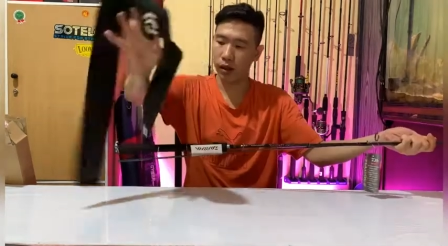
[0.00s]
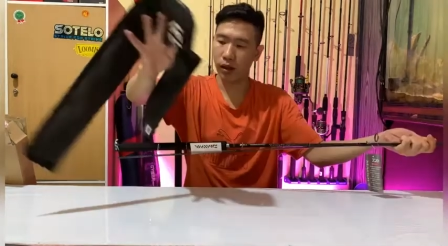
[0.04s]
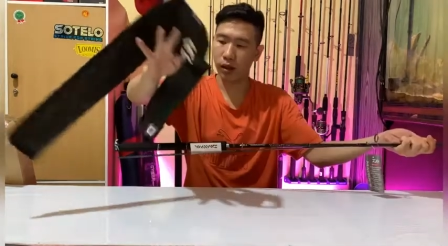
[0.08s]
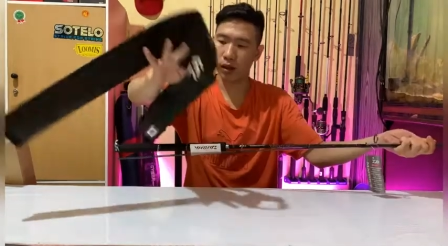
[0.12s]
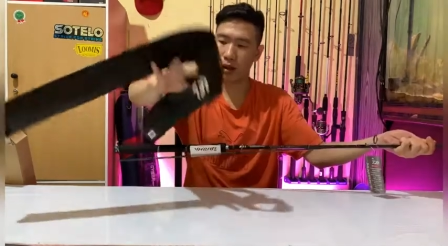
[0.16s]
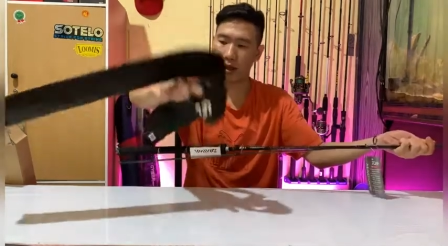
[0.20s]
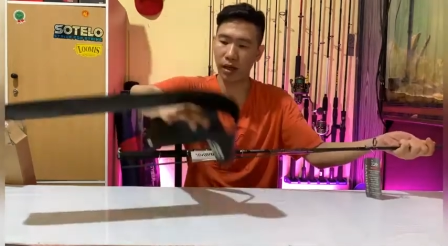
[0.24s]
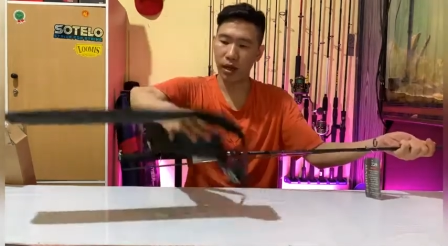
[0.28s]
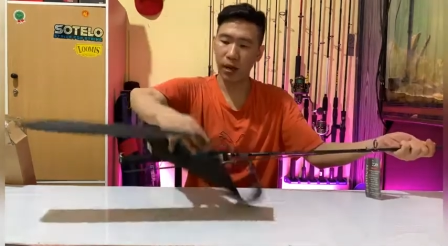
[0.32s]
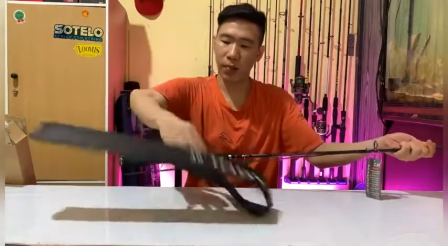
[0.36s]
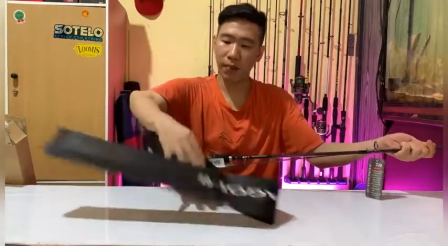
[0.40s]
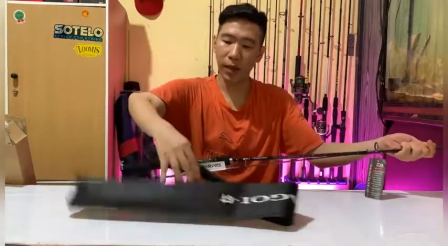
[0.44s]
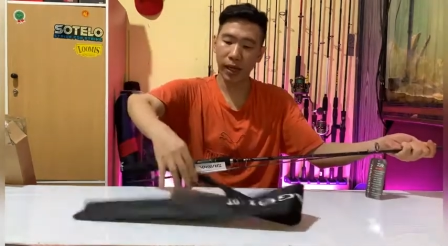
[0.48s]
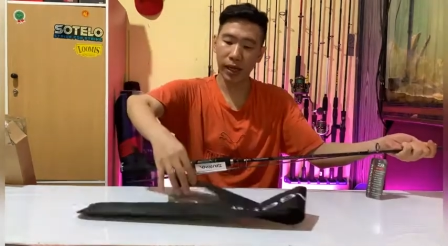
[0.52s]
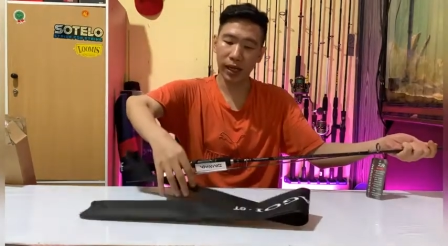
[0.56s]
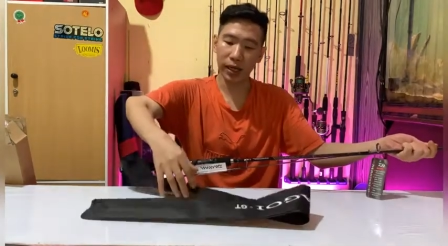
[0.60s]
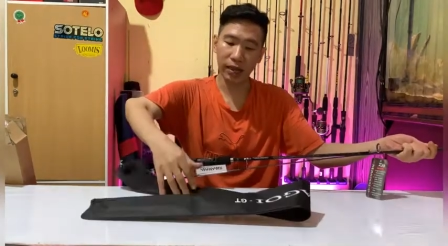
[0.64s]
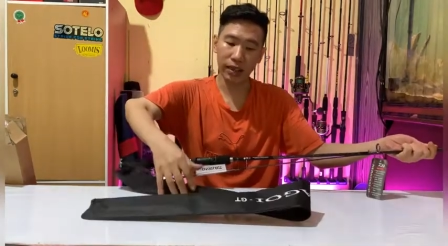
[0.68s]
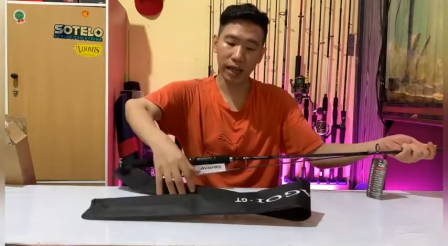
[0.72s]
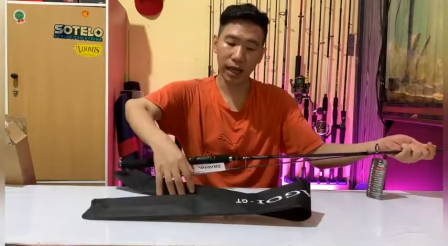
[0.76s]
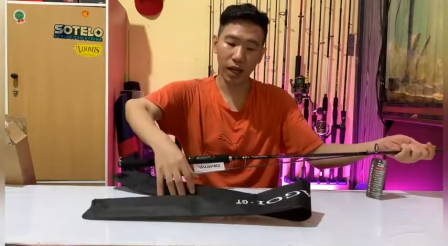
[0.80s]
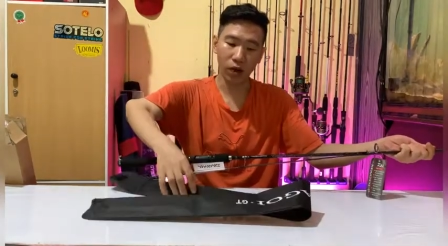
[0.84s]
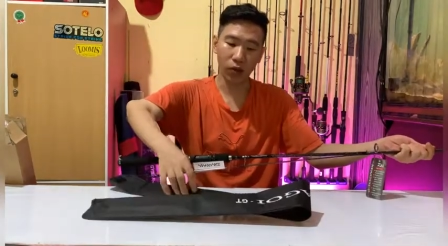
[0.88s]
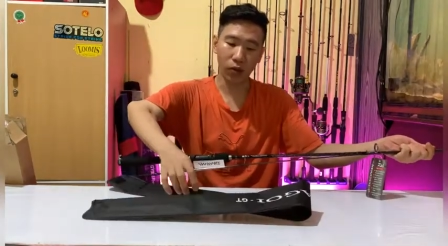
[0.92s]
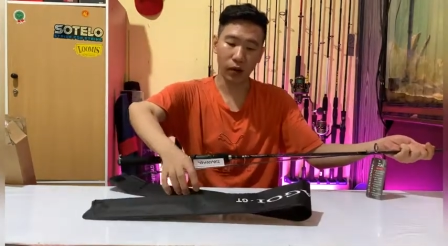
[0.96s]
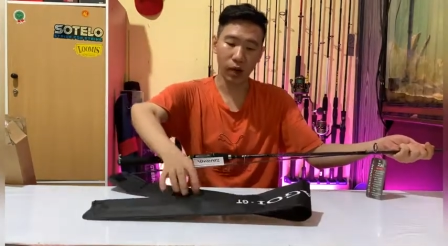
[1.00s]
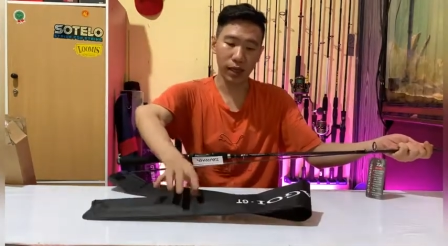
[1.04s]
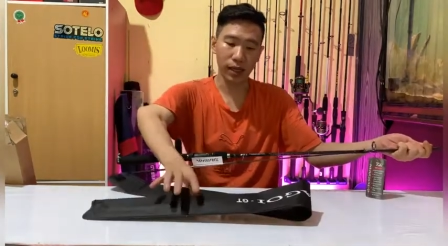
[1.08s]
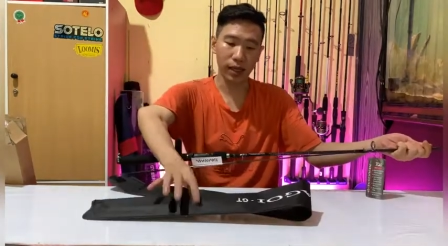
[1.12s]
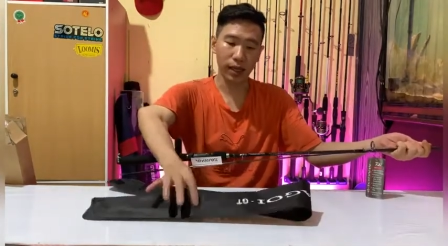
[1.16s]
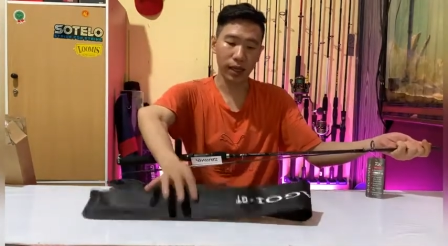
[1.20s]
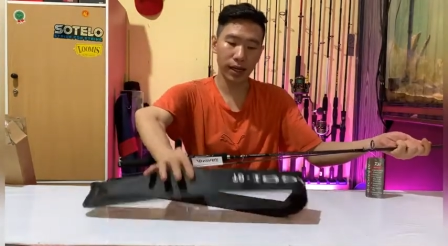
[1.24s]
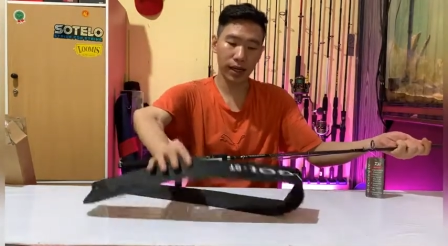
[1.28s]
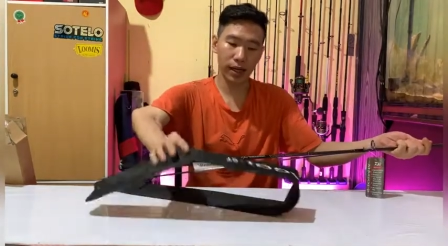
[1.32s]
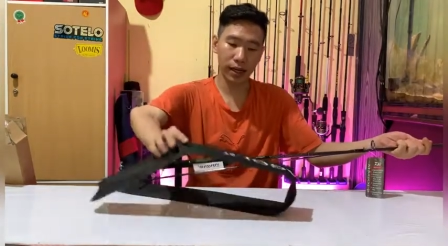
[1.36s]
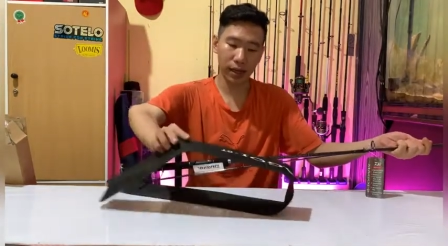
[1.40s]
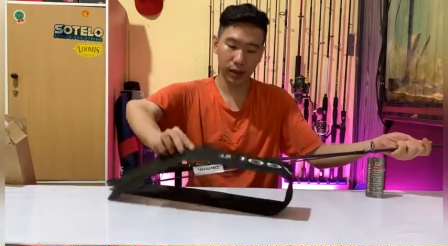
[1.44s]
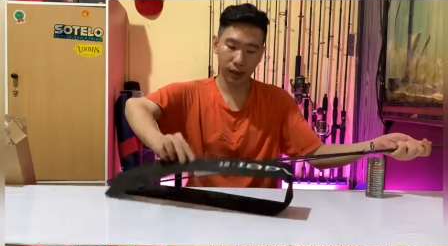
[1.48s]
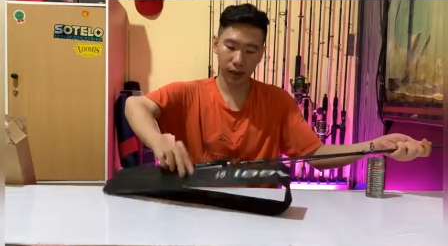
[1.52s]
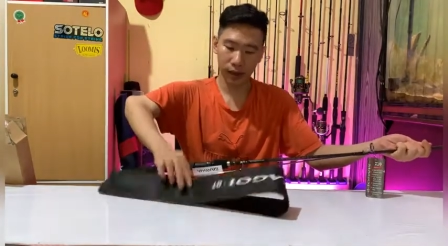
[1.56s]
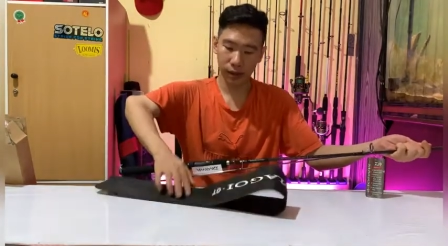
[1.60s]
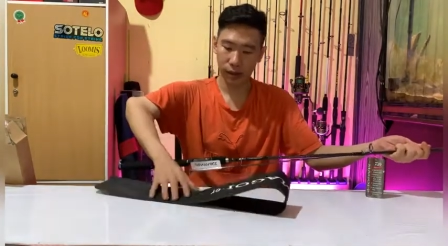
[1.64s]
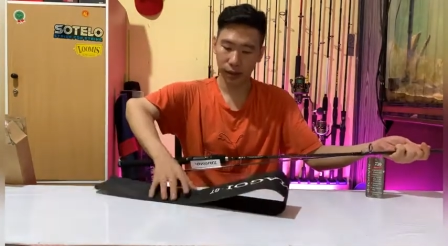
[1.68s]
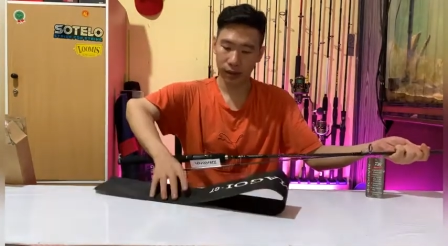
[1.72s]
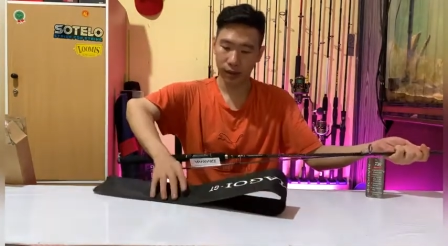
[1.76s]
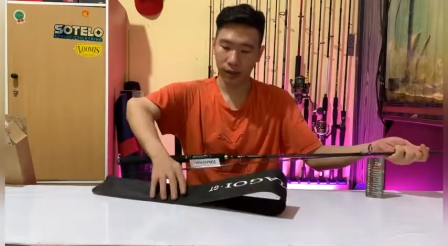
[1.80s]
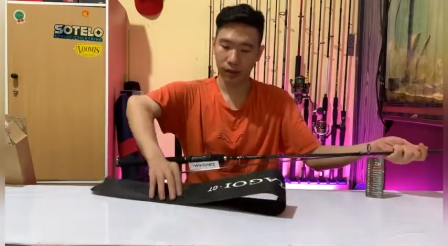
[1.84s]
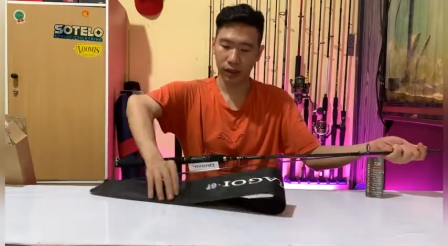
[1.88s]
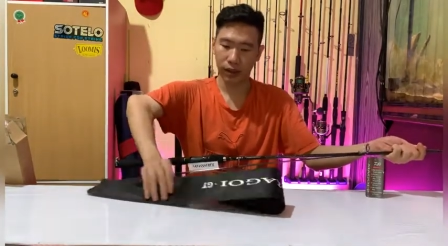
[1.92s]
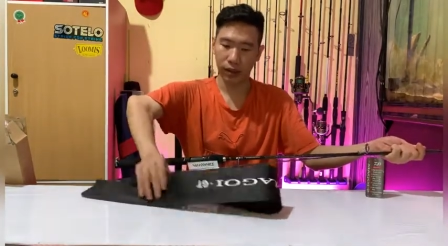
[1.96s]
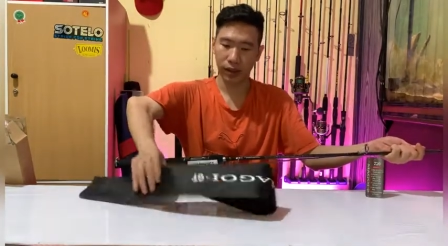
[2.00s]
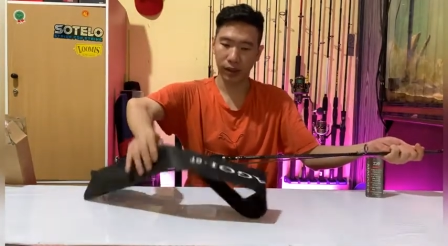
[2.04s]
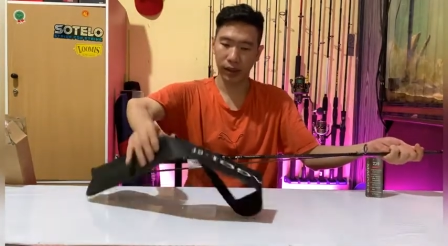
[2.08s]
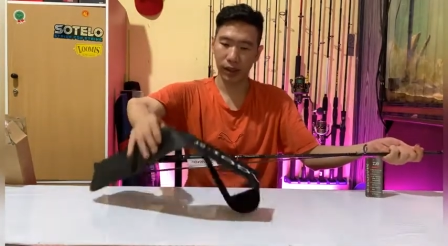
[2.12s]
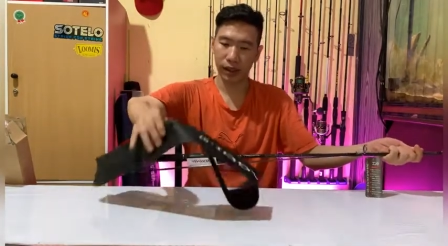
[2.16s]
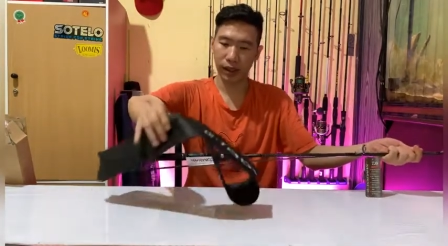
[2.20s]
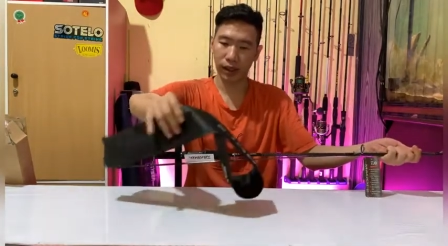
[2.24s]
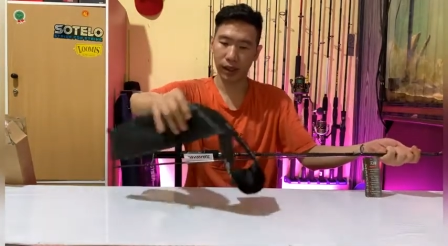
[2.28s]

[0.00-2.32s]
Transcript: Nah, dia pakai sarung aja nih sahabat